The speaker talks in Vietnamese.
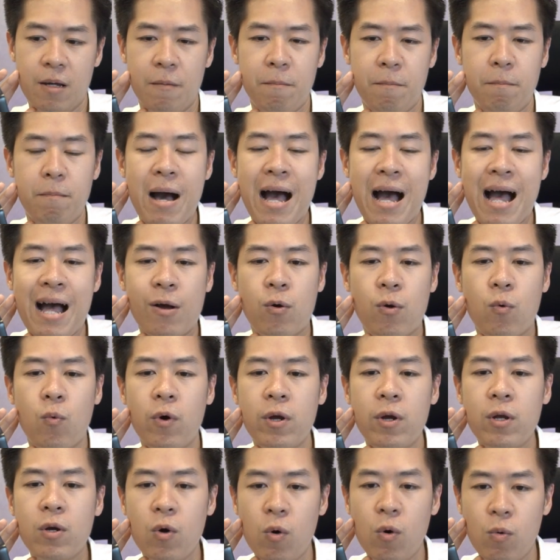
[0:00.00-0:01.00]
mà
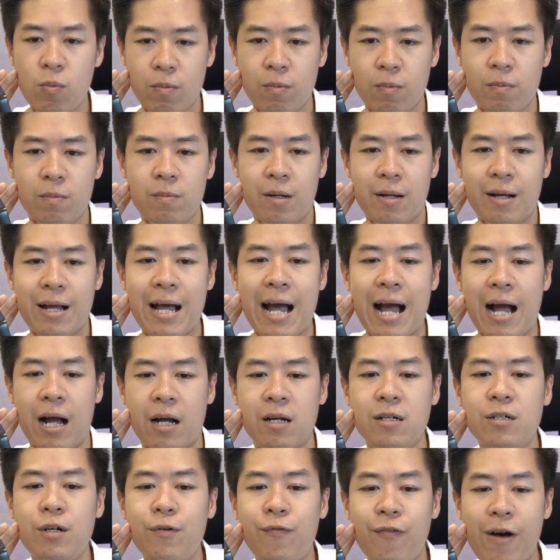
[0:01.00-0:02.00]
cuối cùng cả
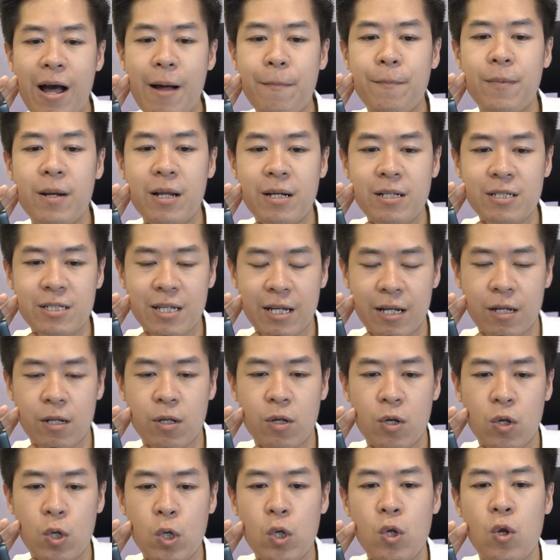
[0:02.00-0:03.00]
ngữ pháp lẫn dịch
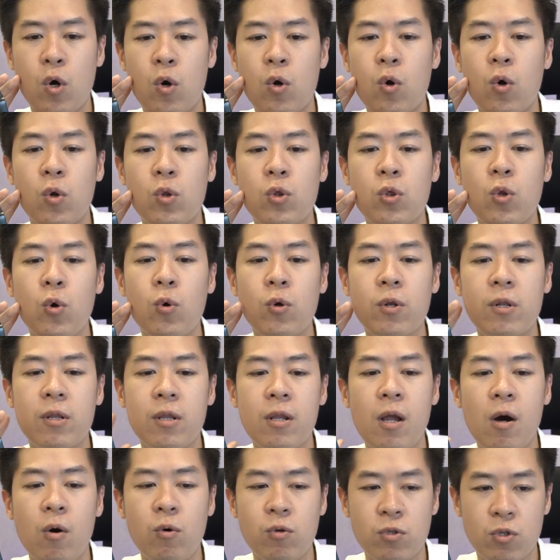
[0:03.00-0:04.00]
nó có tốt
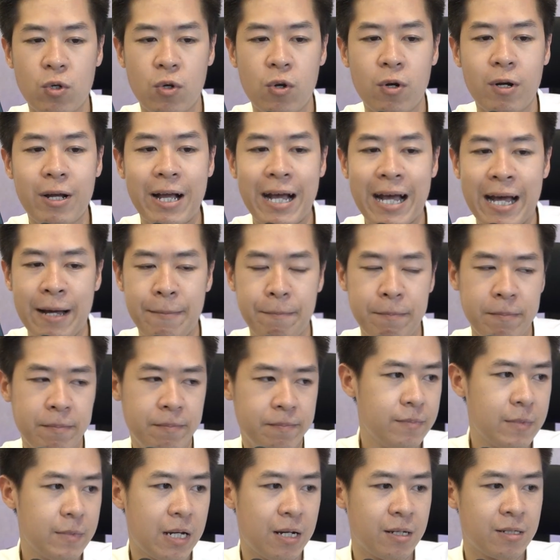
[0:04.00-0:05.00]
đâu cho nó cam.
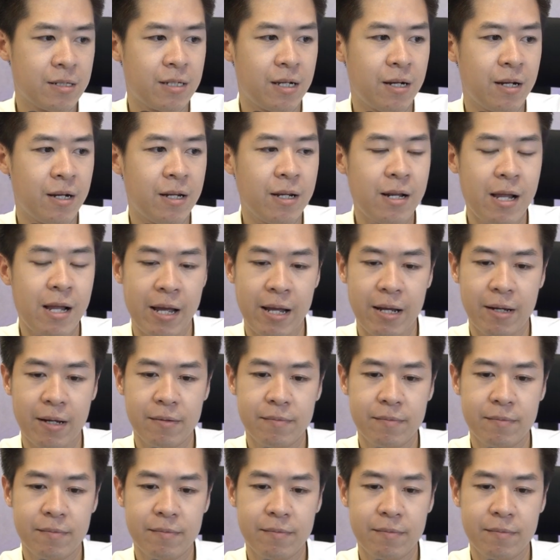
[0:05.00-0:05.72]
À giời đất ạ.